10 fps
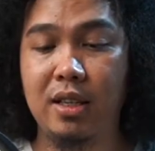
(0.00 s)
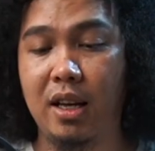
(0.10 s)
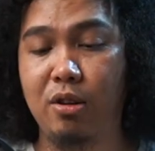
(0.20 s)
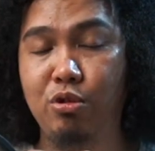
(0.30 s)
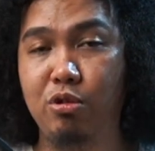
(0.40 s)

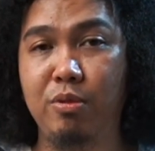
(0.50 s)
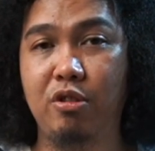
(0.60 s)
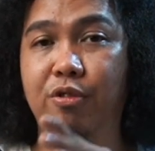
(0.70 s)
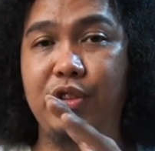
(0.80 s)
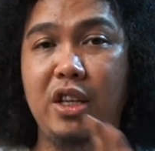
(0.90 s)
nah untuk
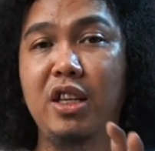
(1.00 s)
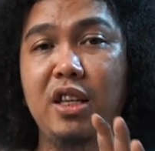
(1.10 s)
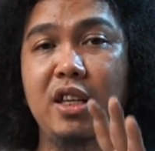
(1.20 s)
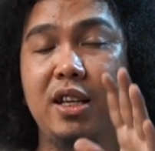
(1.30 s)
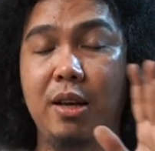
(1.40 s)
mikrofonnya ini
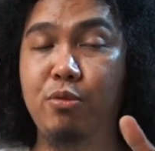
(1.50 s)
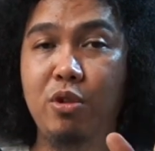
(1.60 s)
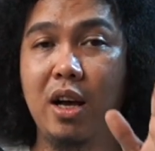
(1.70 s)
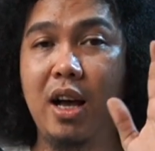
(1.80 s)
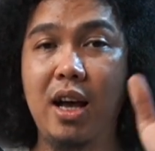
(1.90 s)
diklaim
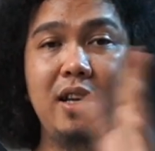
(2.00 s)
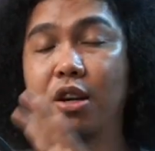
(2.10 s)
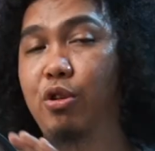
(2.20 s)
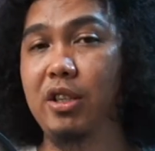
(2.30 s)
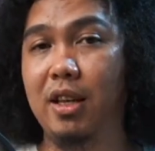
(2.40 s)
juga ada
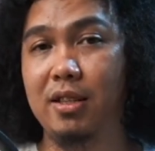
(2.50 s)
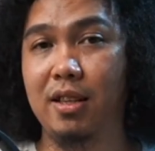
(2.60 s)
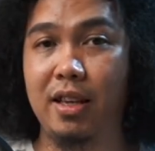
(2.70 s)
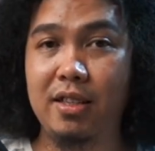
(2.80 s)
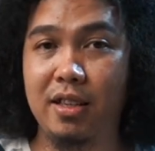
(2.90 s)
noise
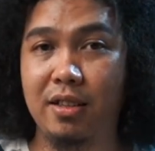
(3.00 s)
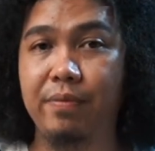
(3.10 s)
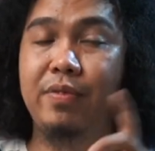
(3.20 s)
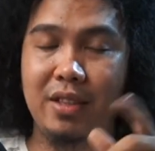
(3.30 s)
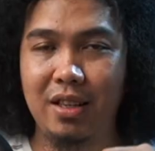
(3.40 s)
cancellation
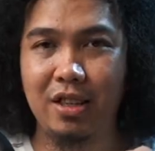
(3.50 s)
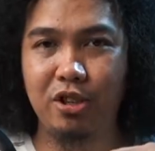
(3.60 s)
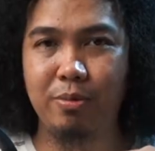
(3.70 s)
kita